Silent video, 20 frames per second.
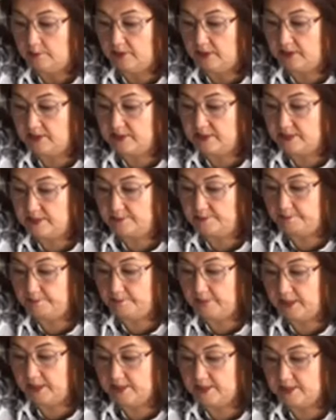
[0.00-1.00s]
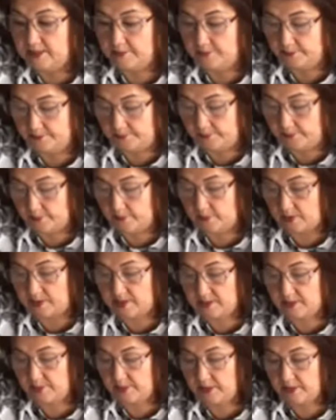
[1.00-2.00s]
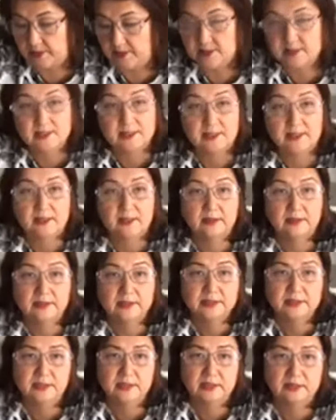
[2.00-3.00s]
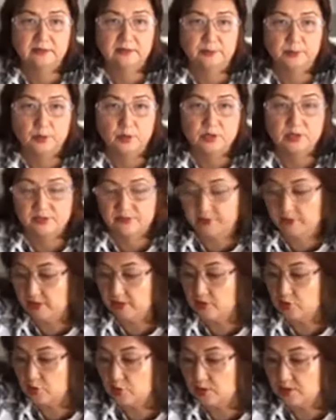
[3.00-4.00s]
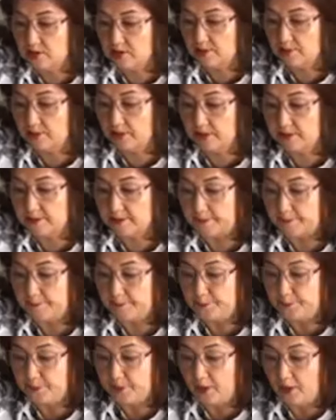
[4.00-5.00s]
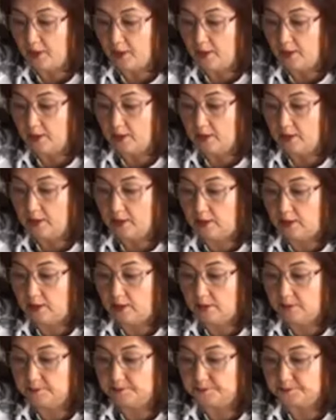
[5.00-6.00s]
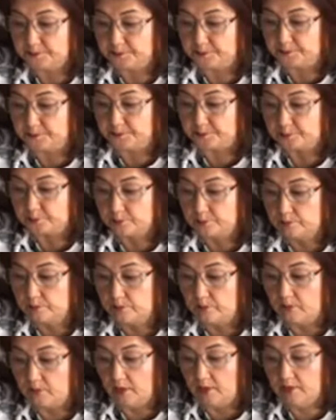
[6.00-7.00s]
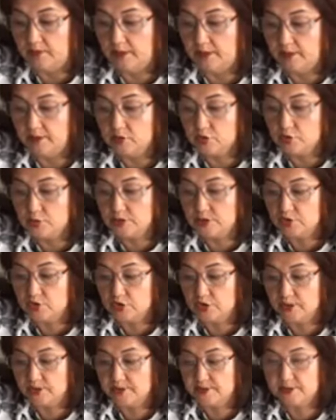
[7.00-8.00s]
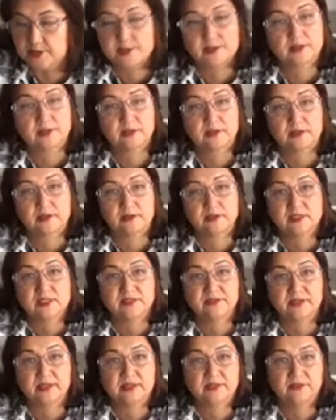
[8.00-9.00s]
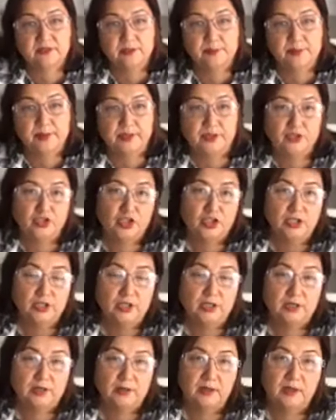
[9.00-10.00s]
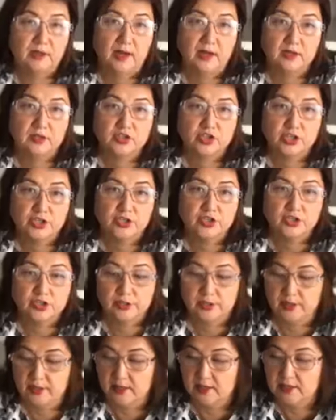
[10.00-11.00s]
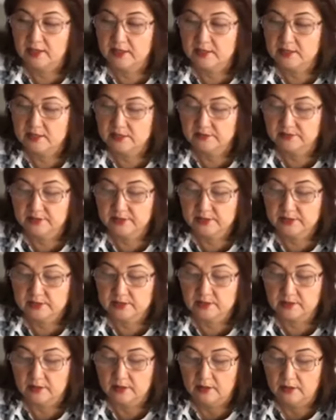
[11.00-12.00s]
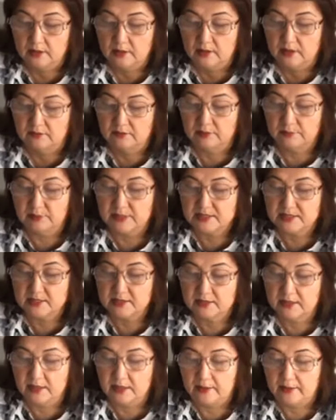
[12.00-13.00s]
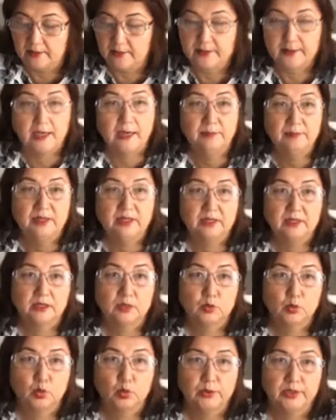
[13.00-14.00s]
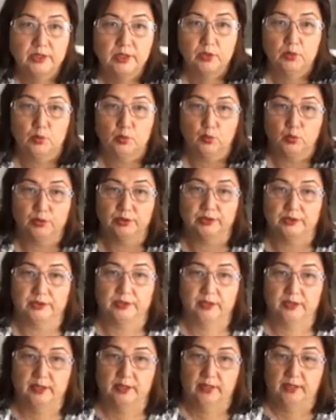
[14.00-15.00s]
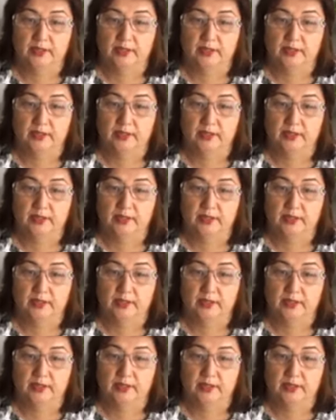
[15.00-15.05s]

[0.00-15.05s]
Мы хотим, мы хотим разобрать несколько, несколько вопросов, я хочу разобрать. И я хочу сейчас э, назвать две причины, как женщина оказывается в эмоциональной яме на долгие годы.